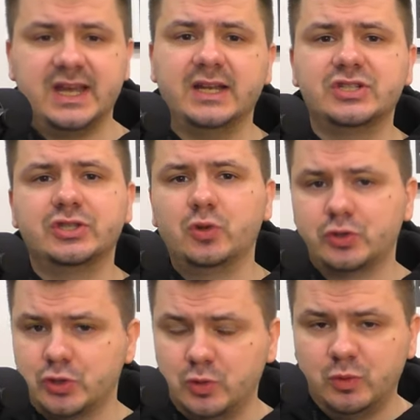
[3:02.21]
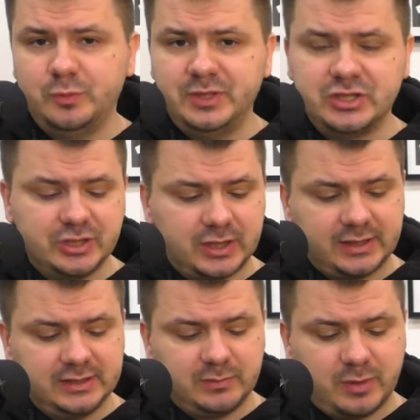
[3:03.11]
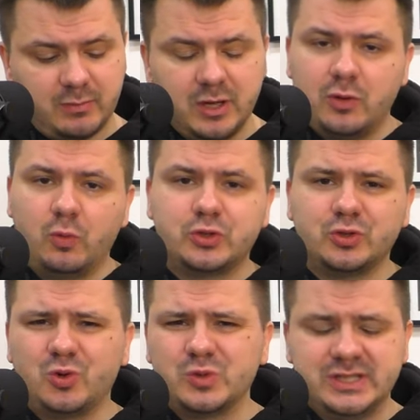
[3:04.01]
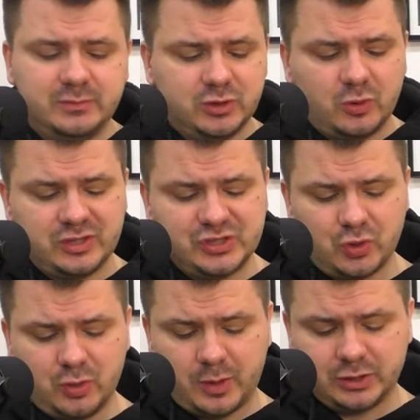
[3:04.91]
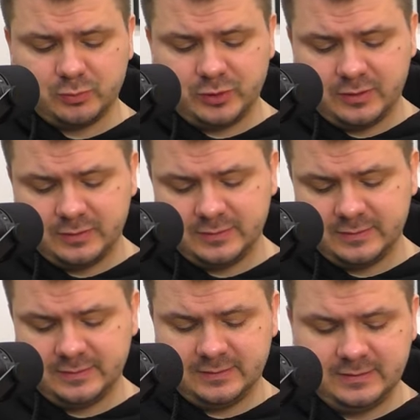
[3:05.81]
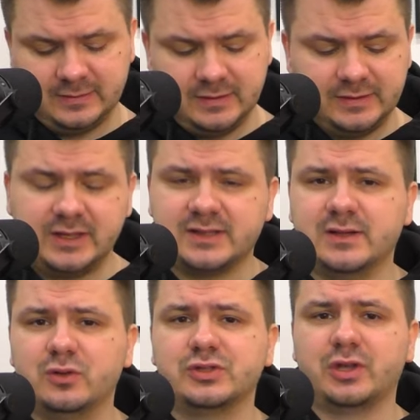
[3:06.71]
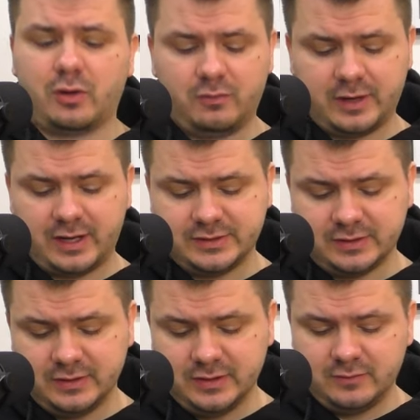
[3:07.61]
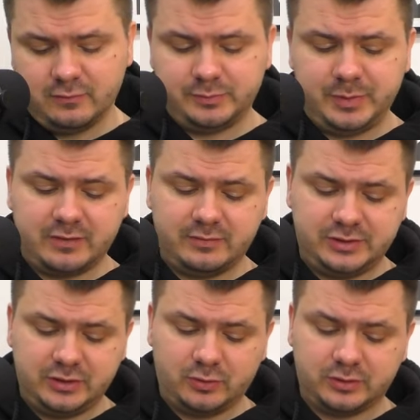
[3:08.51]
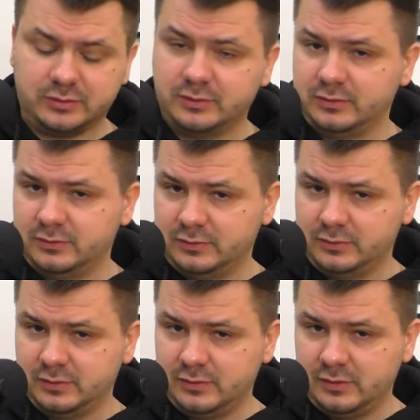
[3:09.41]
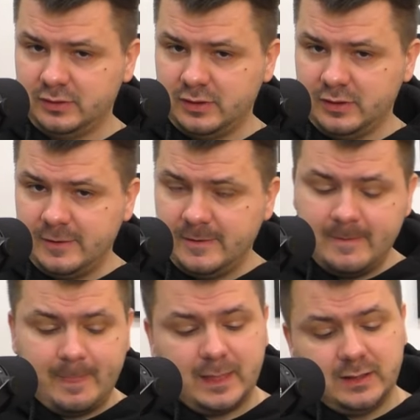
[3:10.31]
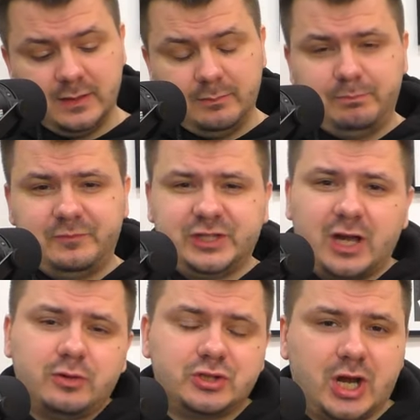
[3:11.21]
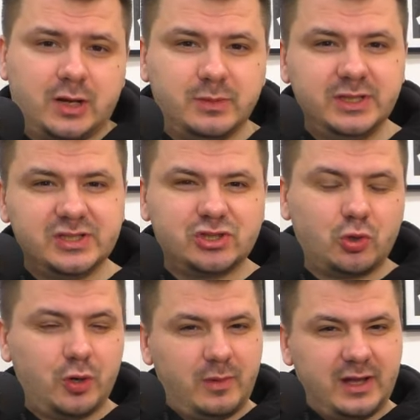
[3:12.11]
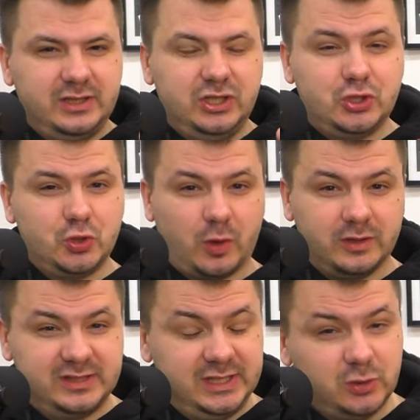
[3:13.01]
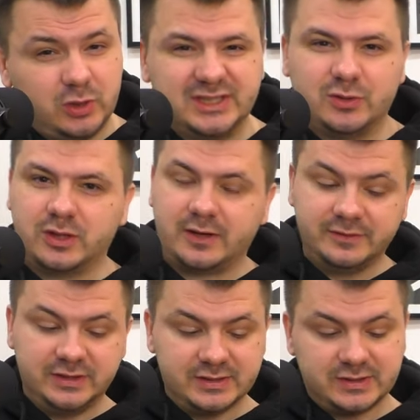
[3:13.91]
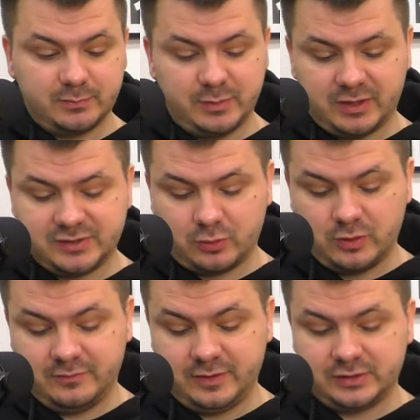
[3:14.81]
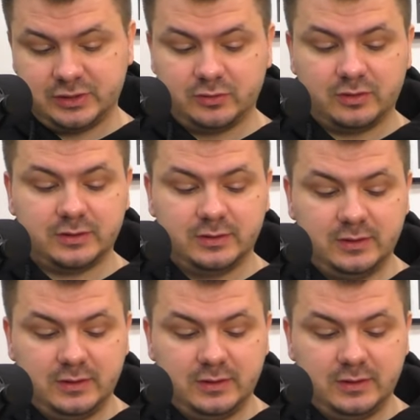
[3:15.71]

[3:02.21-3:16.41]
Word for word: Я лично не очень люблю эпичные какие-то прям очень грустные минорные соло, поэтому я остановлюсь в таком варианте. Вот первые три ноты. Второй шаг. Мы строим еще три ноты только вниз. Мы построили вверх три ноты.